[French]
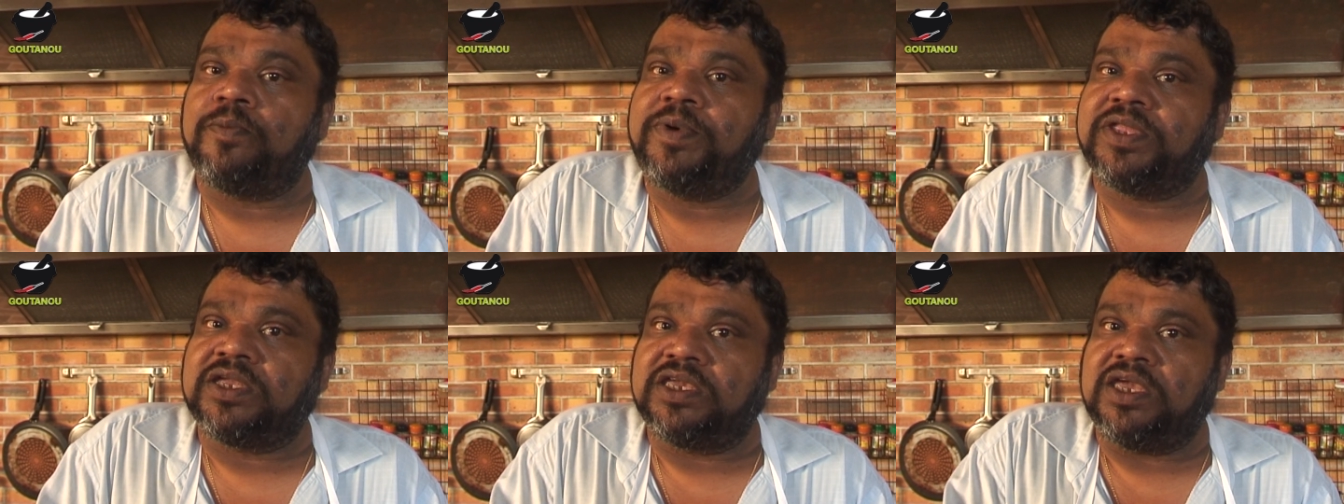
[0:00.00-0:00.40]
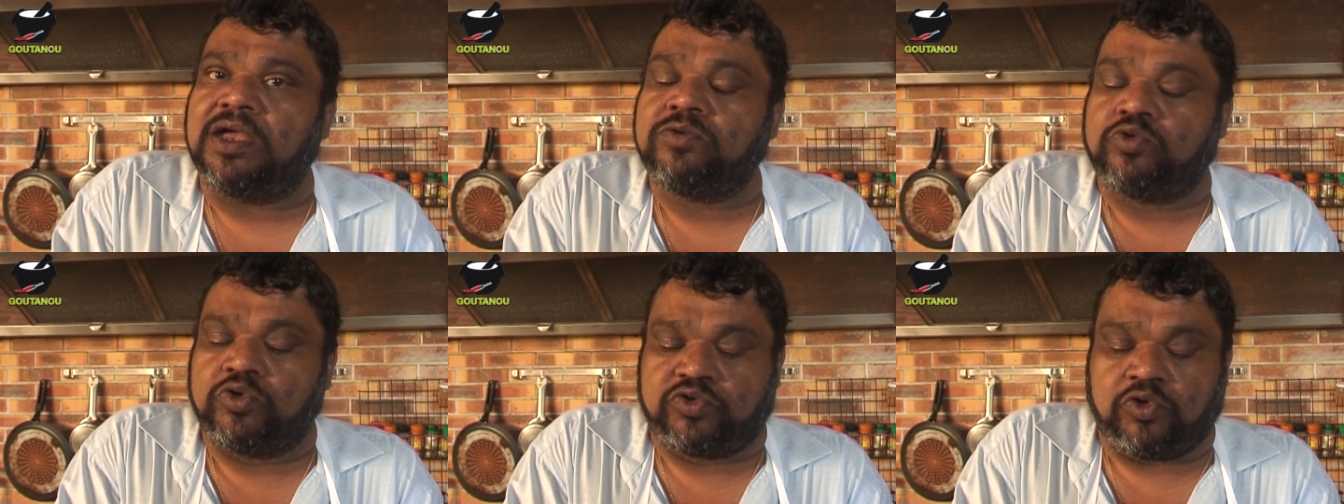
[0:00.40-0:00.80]
à
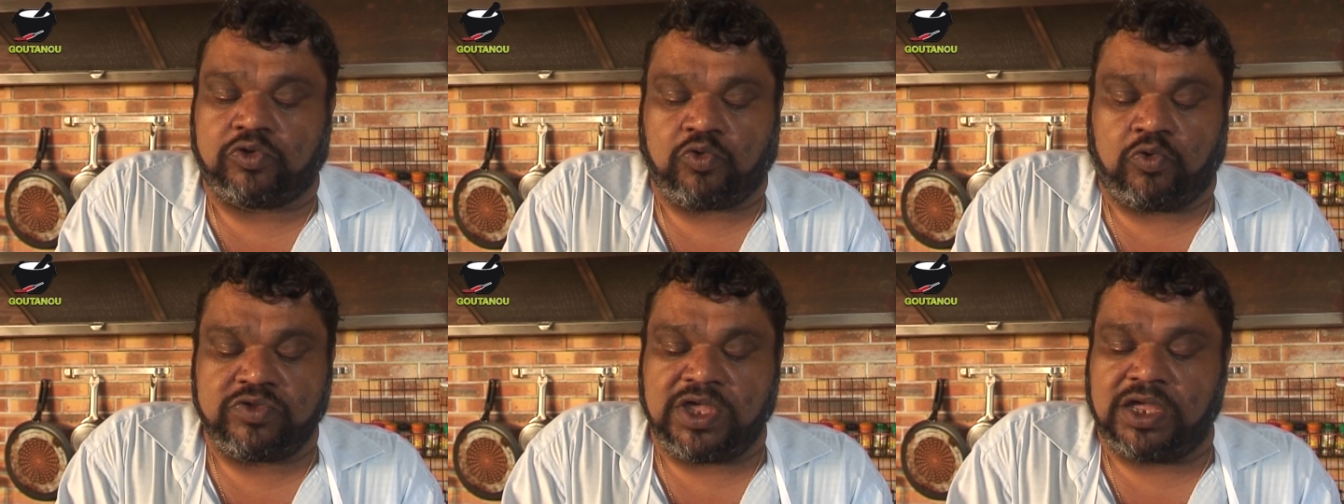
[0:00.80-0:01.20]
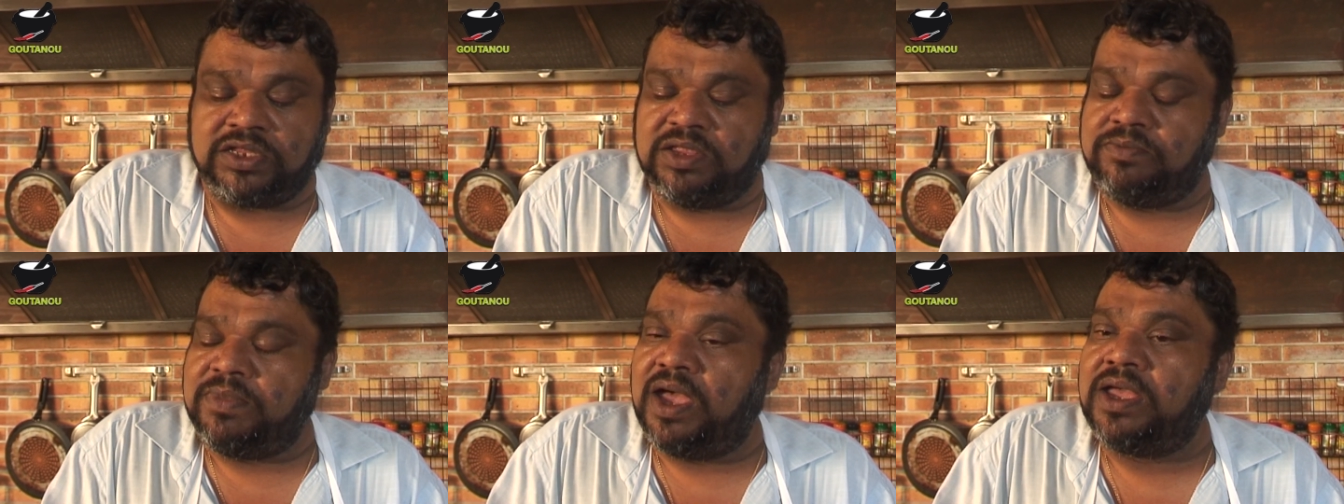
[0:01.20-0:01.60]
pétrir de sorte qu'on a
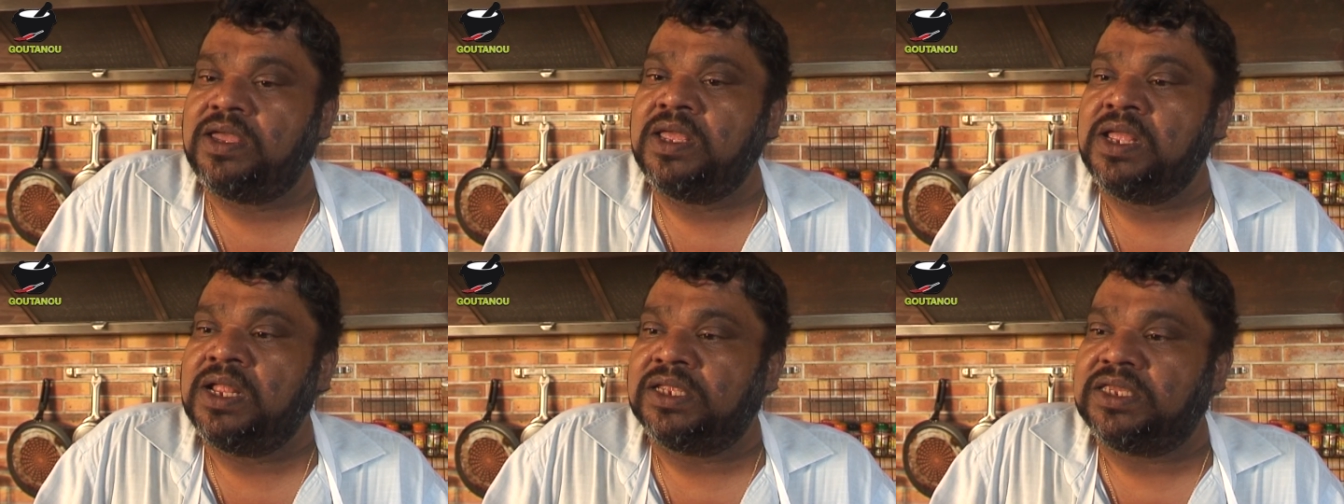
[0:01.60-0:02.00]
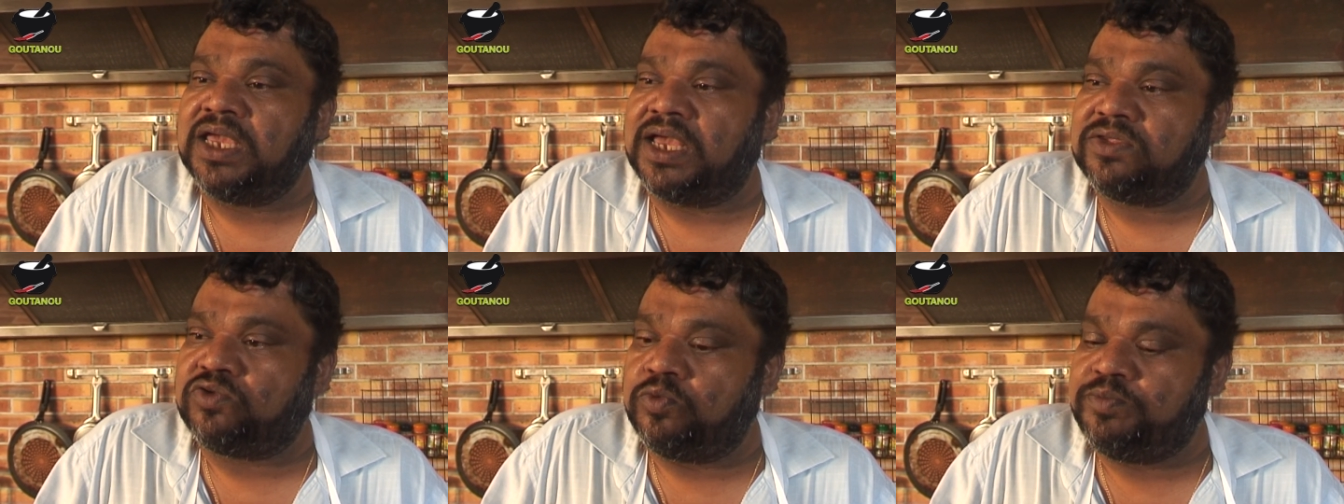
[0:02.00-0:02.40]
des mains qui
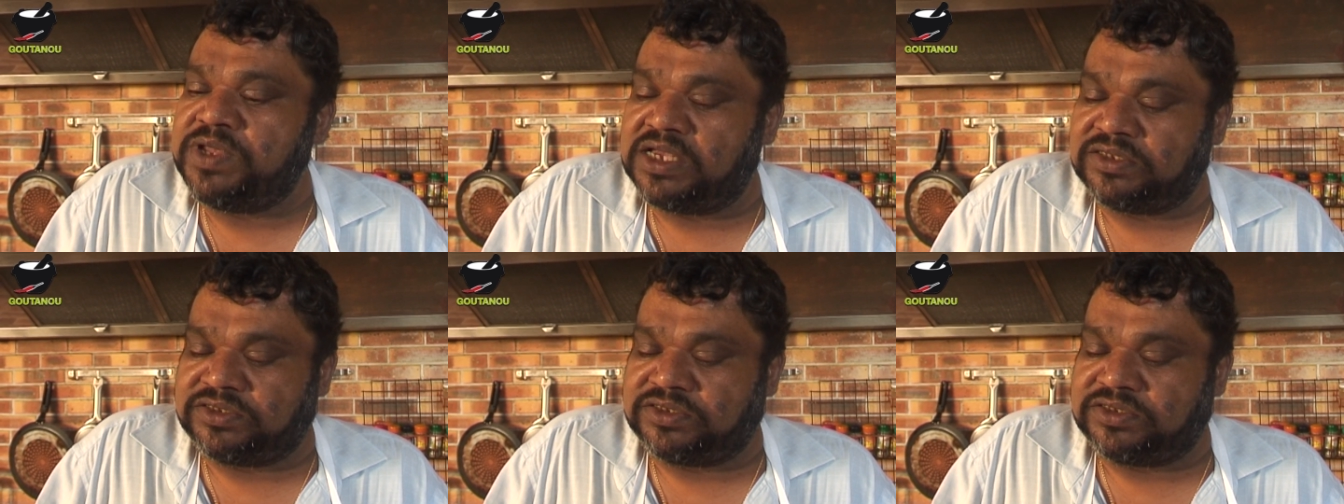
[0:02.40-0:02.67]
restent bien